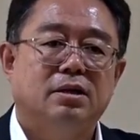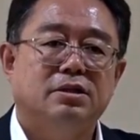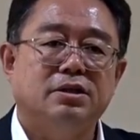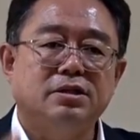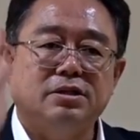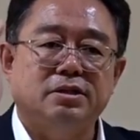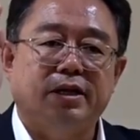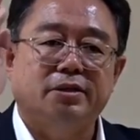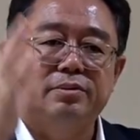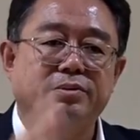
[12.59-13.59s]
新时
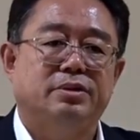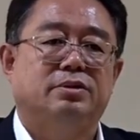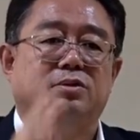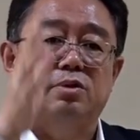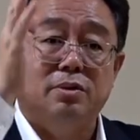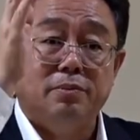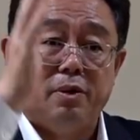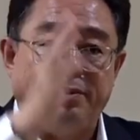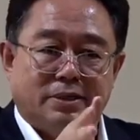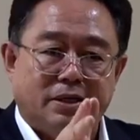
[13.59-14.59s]
代的规矩从
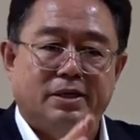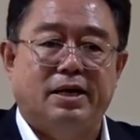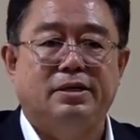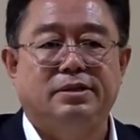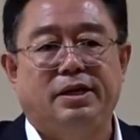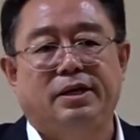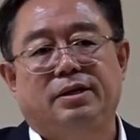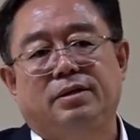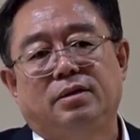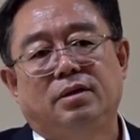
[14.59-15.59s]
我们这儿开始定，
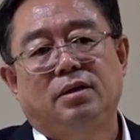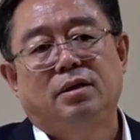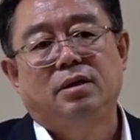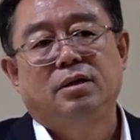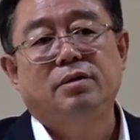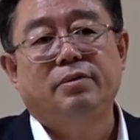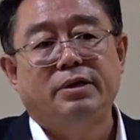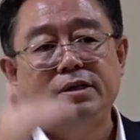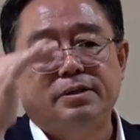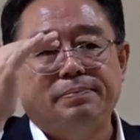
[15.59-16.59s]
因为
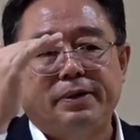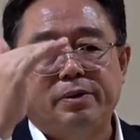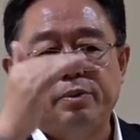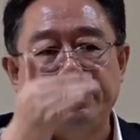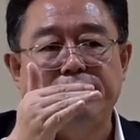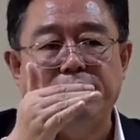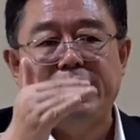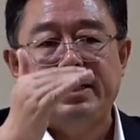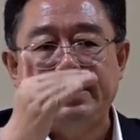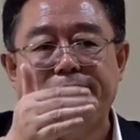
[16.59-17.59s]
已经被毁
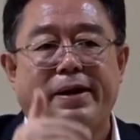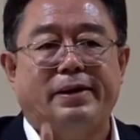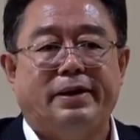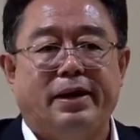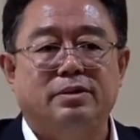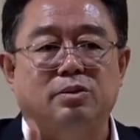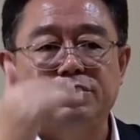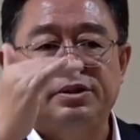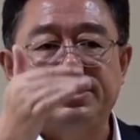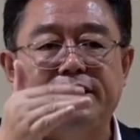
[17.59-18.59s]
坏了一百年，
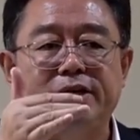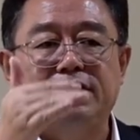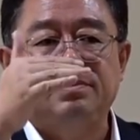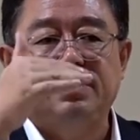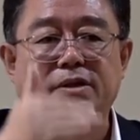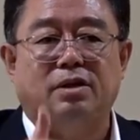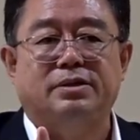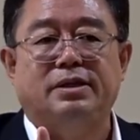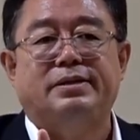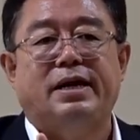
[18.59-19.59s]
从辛亥革命到
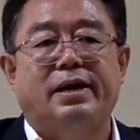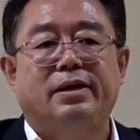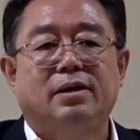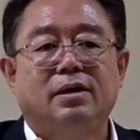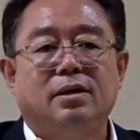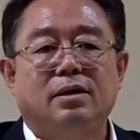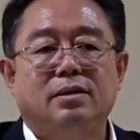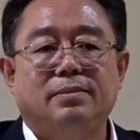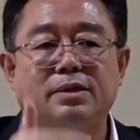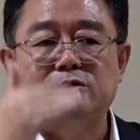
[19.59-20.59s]
现在。
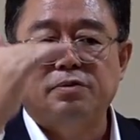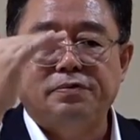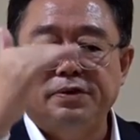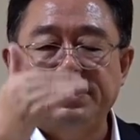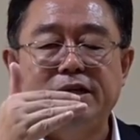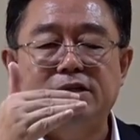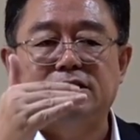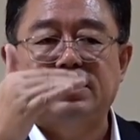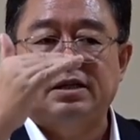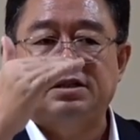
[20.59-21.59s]
那么，从封建
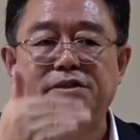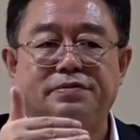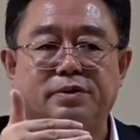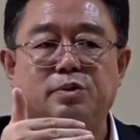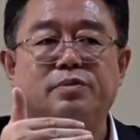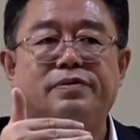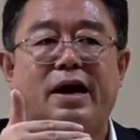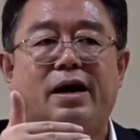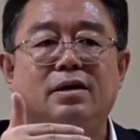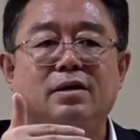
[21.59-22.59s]
时代是否如
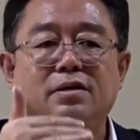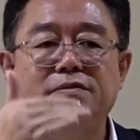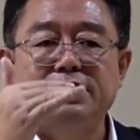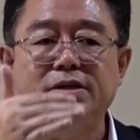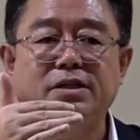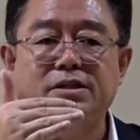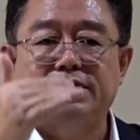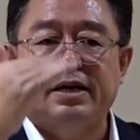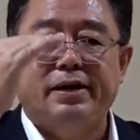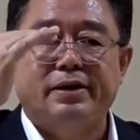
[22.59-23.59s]
法？封建
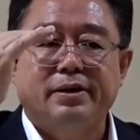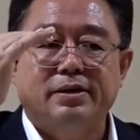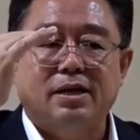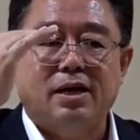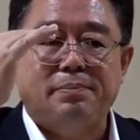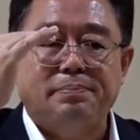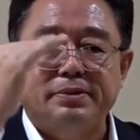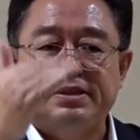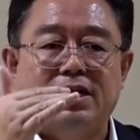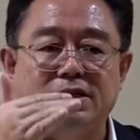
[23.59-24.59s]
时代他不
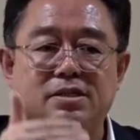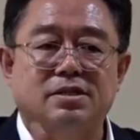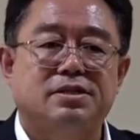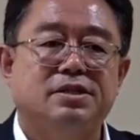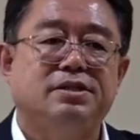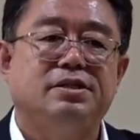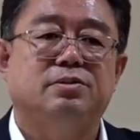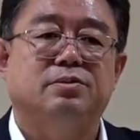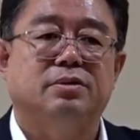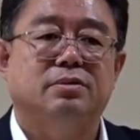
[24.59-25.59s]
讲四姓祭
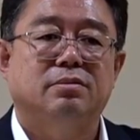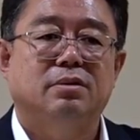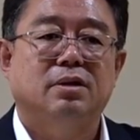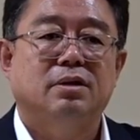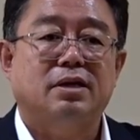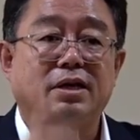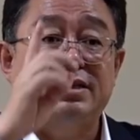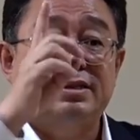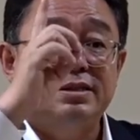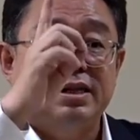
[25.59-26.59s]
祖，他
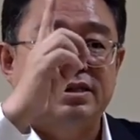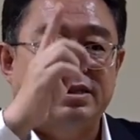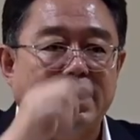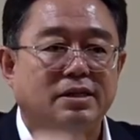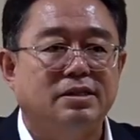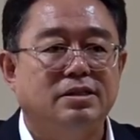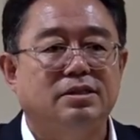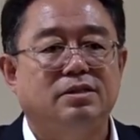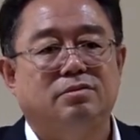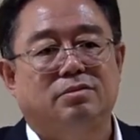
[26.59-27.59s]
只讲单姓
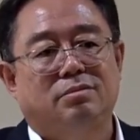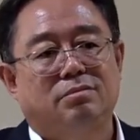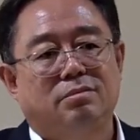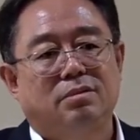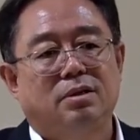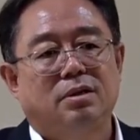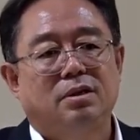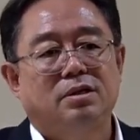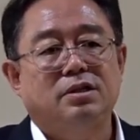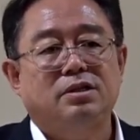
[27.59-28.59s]
祭祖，
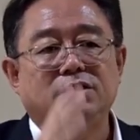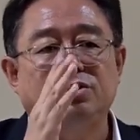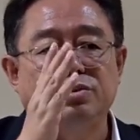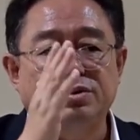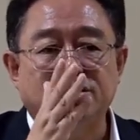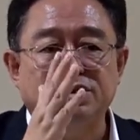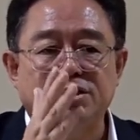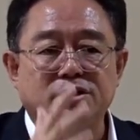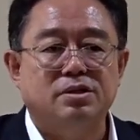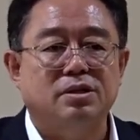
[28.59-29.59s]
这是一种自
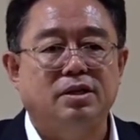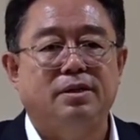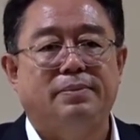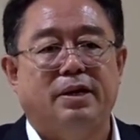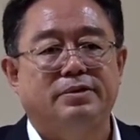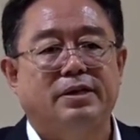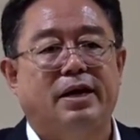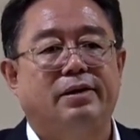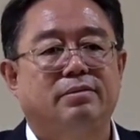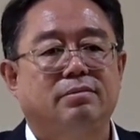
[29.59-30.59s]
私自利的表
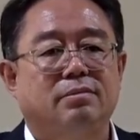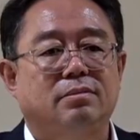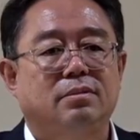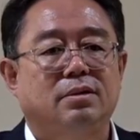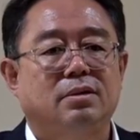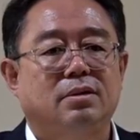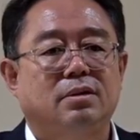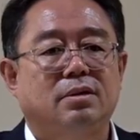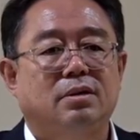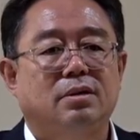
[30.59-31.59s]
现。
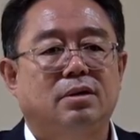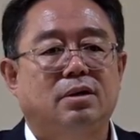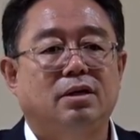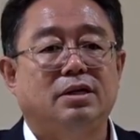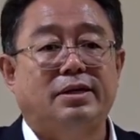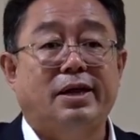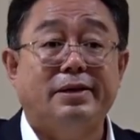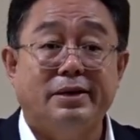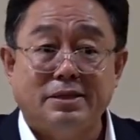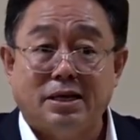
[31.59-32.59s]
哦，你太
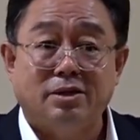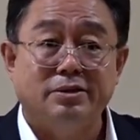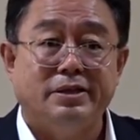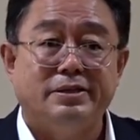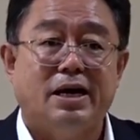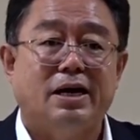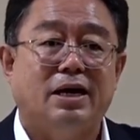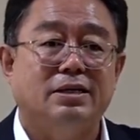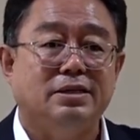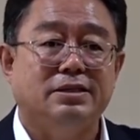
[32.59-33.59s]
太嫁到你家
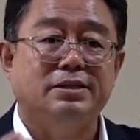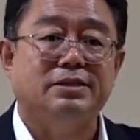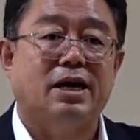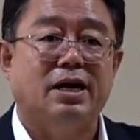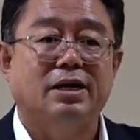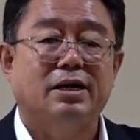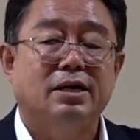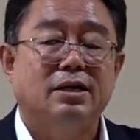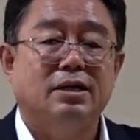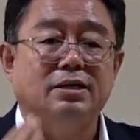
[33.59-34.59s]
了，你姓张，
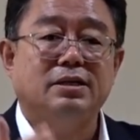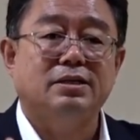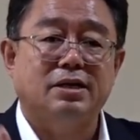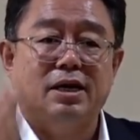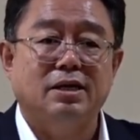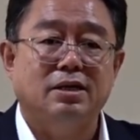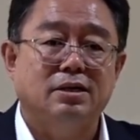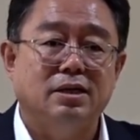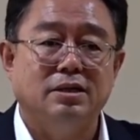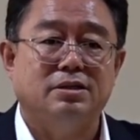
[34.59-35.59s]
你姓张，
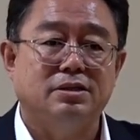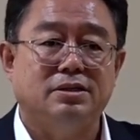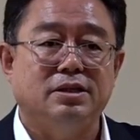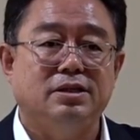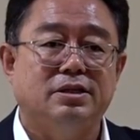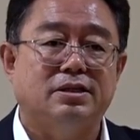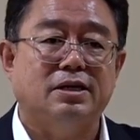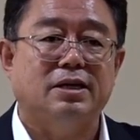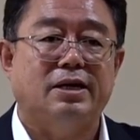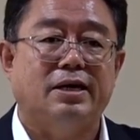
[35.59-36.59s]
你只祭你
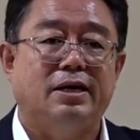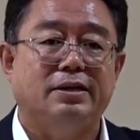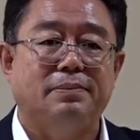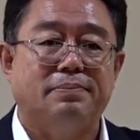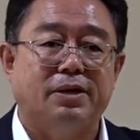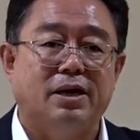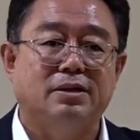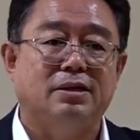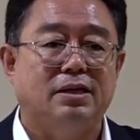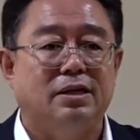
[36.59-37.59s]
张家人，你不
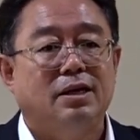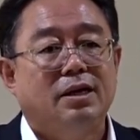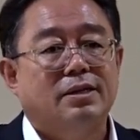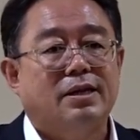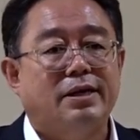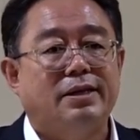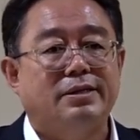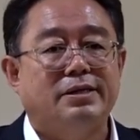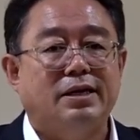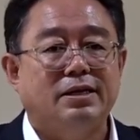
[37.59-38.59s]
让你太太
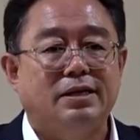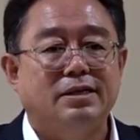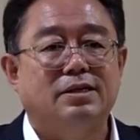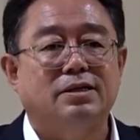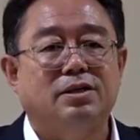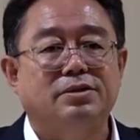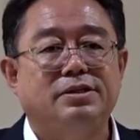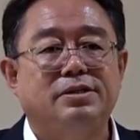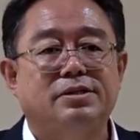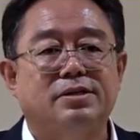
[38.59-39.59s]
家里人得到
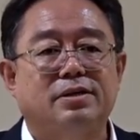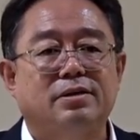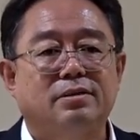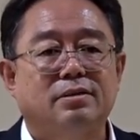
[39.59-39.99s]
祭祀。